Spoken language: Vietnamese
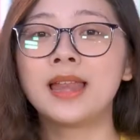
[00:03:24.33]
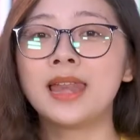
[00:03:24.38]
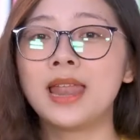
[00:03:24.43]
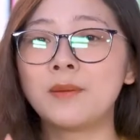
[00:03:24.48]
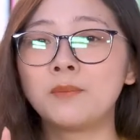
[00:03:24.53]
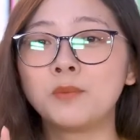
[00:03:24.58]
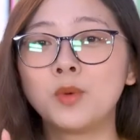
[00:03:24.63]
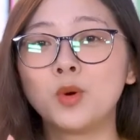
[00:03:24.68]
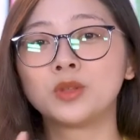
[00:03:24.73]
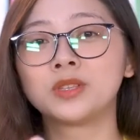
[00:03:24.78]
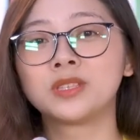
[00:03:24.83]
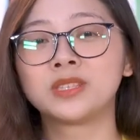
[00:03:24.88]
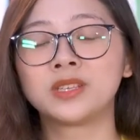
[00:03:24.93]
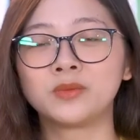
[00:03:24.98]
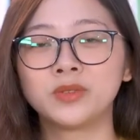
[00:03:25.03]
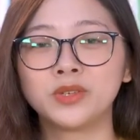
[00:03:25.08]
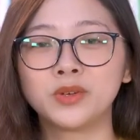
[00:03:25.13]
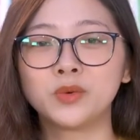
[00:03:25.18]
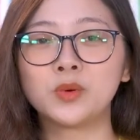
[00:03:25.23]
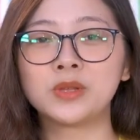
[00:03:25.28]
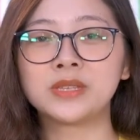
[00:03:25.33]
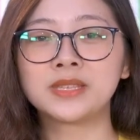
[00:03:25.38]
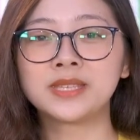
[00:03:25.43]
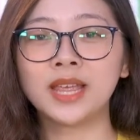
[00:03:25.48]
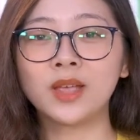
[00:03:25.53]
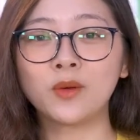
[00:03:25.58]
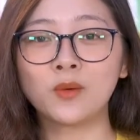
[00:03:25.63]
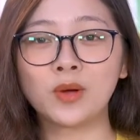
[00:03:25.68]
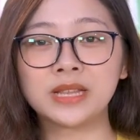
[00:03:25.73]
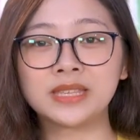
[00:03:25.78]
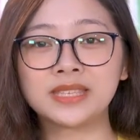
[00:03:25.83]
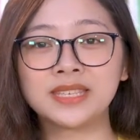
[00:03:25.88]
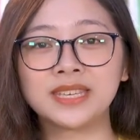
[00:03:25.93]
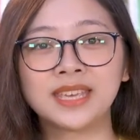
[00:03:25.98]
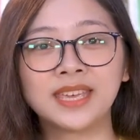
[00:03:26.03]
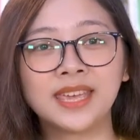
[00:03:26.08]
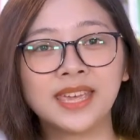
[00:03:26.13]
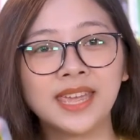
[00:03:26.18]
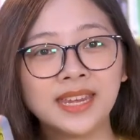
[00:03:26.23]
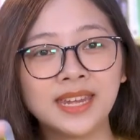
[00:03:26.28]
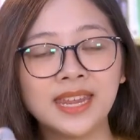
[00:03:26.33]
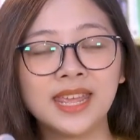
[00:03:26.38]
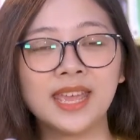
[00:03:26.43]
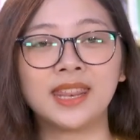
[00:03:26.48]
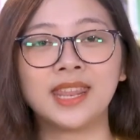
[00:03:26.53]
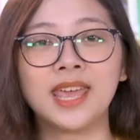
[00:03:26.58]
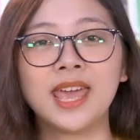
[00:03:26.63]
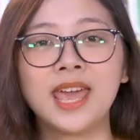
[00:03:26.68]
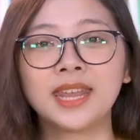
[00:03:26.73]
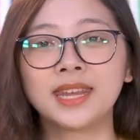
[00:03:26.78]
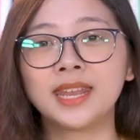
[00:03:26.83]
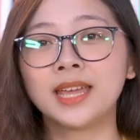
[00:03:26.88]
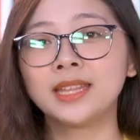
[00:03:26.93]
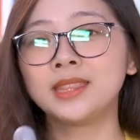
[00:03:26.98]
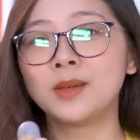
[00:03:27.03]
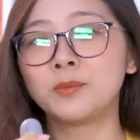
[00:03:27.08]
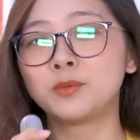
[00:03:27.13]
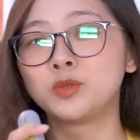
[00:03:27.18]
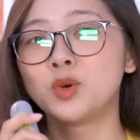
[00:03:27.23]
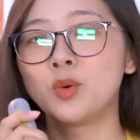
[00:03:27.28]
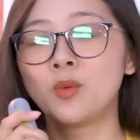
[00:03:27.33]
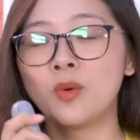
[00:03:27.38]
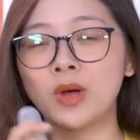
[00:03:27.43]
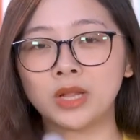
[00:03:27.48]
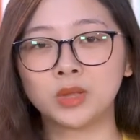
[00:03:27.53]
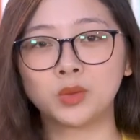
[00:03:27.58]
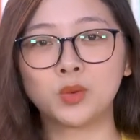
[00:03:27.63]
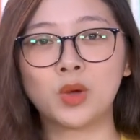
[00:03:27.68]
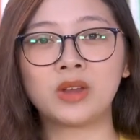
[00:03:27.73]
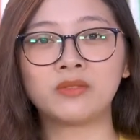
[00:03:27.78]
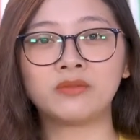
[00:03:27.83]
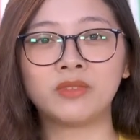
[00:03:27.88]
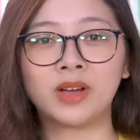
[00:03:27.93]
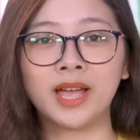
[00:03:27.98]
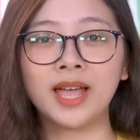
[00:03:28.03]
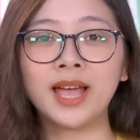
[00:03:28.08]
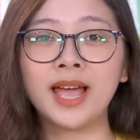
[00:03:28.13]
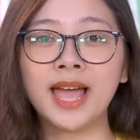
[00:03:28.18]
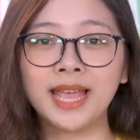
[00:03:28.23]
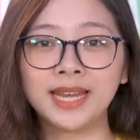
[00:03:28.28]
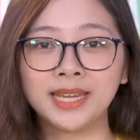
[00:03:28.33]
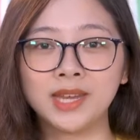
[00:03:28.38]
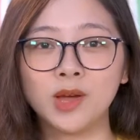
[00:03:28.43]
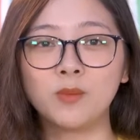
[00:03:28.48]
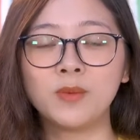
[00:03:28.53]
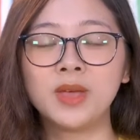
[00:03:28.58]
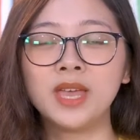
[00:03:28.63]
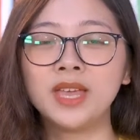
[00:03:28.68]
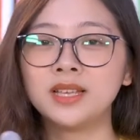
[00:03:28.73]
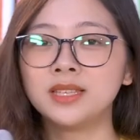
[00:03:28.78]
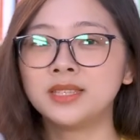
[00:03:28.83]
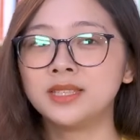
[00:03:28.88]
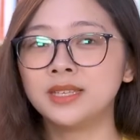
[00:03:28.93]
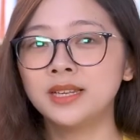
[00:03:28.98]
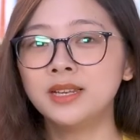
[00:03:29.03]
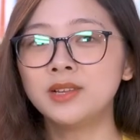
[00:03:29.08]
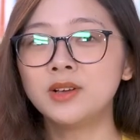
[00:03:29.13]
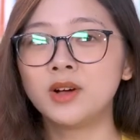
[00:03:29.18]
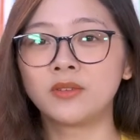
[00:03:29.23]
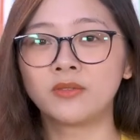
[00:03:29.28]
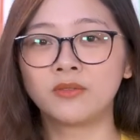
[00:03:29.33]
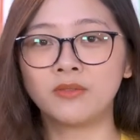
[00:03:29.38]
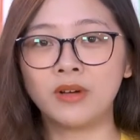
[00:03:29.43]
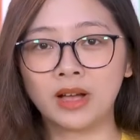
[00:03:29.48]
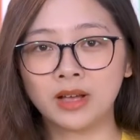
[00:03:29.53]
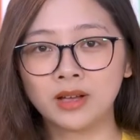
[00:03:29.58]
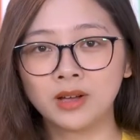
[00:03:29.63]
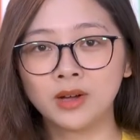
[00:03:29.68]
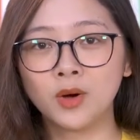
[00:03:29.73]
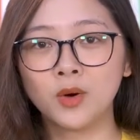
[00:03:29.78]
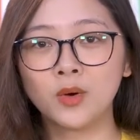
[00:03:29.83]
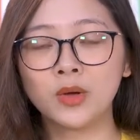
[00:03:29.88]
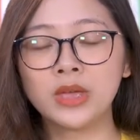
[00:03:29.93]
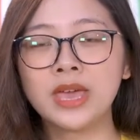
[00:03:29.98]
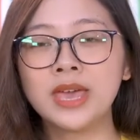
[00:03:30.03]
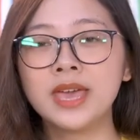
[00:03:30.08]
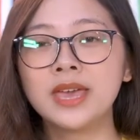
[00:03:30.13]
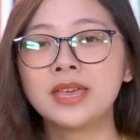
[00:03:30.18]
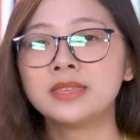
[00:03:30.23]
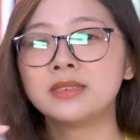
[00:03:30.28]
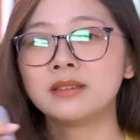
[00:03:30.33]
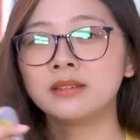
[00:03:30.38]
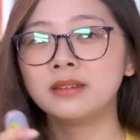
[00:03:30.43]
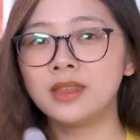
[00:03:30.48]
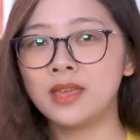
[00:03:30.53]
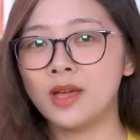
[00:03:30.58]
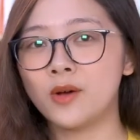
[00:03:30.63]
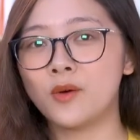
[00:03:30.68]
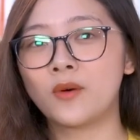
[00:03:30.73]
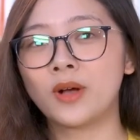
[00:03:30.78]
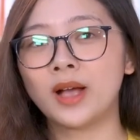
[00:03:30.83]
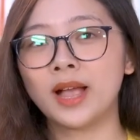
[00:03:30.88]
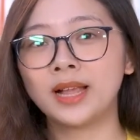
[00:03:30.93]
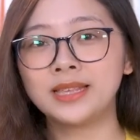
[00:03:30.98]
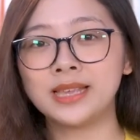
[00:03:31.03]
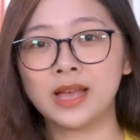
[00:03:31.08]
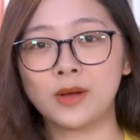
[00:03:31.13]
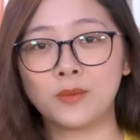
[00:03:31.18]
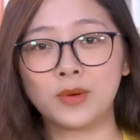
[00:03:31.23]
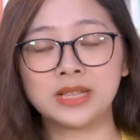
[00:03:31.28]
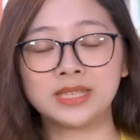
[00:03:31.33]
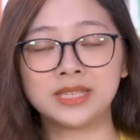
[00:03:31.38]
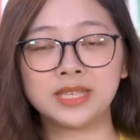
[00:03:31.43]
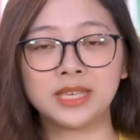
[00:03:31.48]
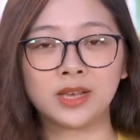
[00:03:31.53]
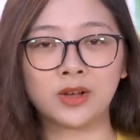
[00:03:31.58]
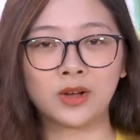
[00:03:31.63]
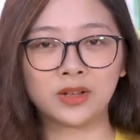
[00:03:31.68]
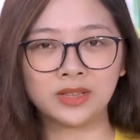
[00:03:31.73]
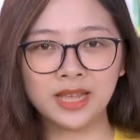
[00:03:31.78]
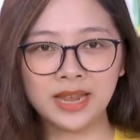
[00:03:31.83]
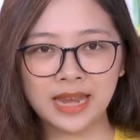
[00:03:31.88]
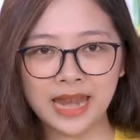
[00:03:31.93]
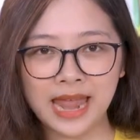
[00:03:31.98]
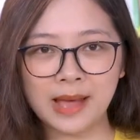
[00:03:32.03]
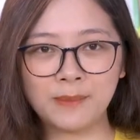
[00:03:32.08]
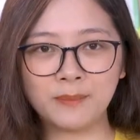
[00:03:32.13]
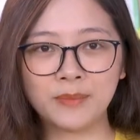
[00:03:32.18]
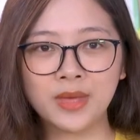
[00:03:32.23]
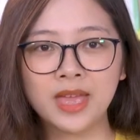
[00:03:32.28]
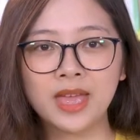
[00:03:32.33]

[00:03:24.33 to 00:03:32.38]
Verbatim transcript: là một trong những cuốn sách quản trị kinh điển đã tập trung hoàn toàn vào các hành động, chiến lược và cơ hội, những điều các nhà quản trị có thể làm,